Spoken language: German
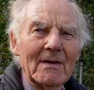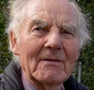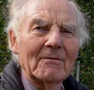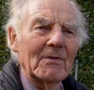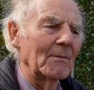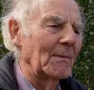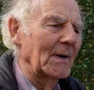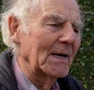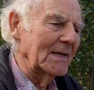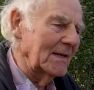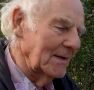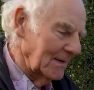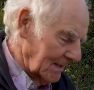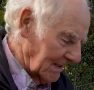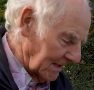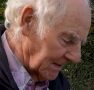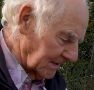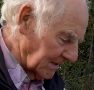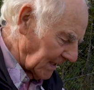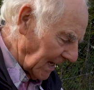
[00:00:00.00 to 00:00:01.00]
Wenn man
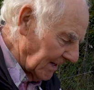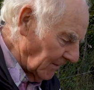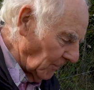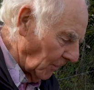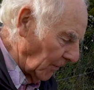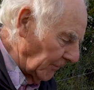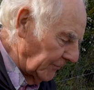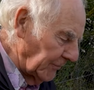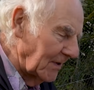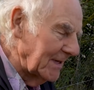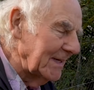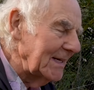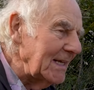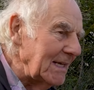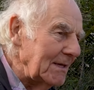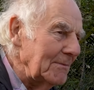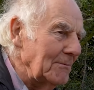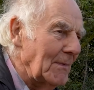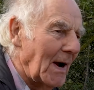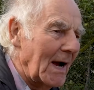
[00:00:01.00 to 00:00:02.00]
das Anhäufeln
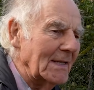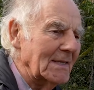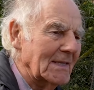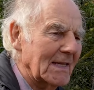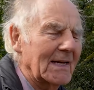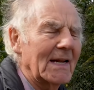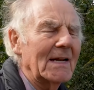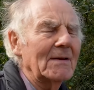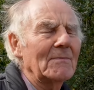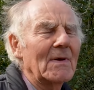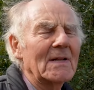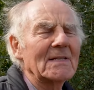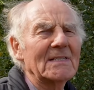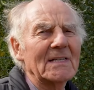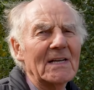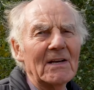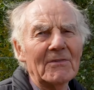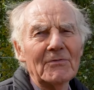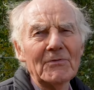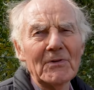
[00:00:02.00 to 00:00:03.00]
nicht macht, dann hat man
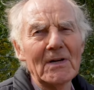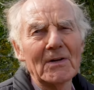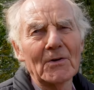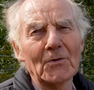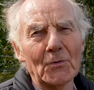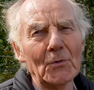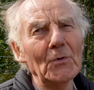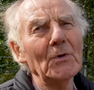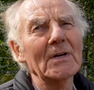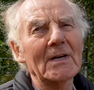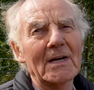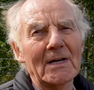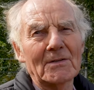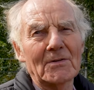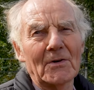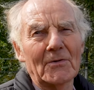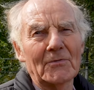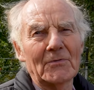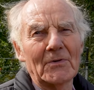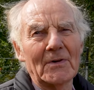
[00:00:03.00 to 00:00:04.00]
sehr viele grüne
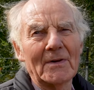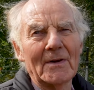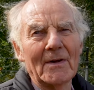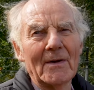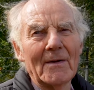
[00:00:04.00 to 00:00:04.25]
Kartoffeln.